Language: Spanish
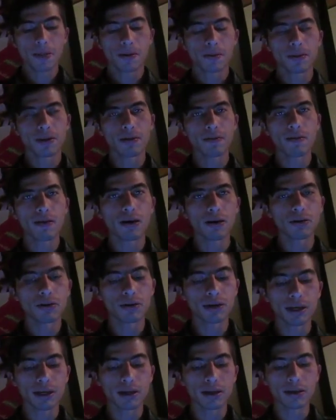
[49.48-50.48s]
de
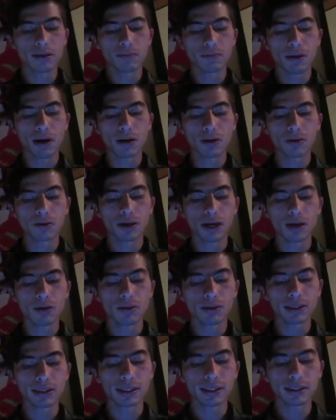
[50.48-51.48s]
valorar, valorar lo
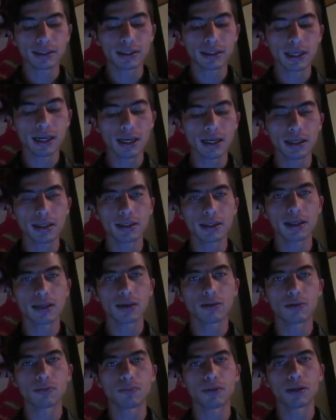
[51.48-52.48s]
esencial y de
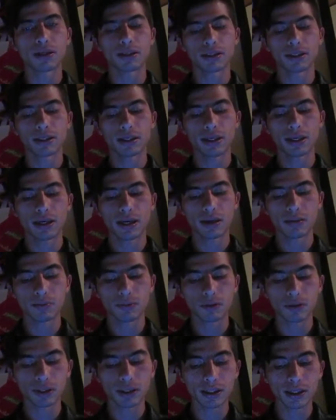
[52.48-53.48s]
compartir en
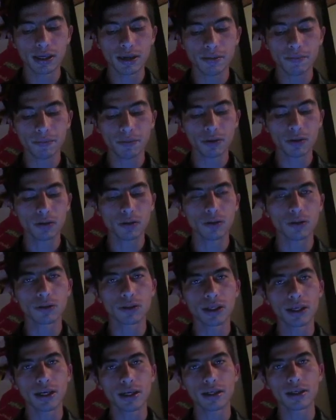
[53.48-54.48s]
armonía con los
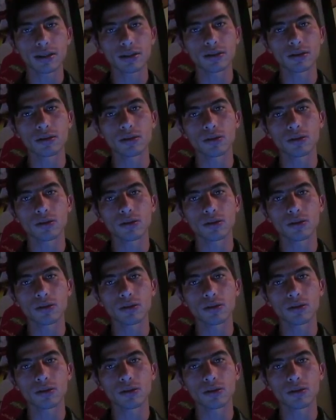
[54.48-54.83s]
seres que nos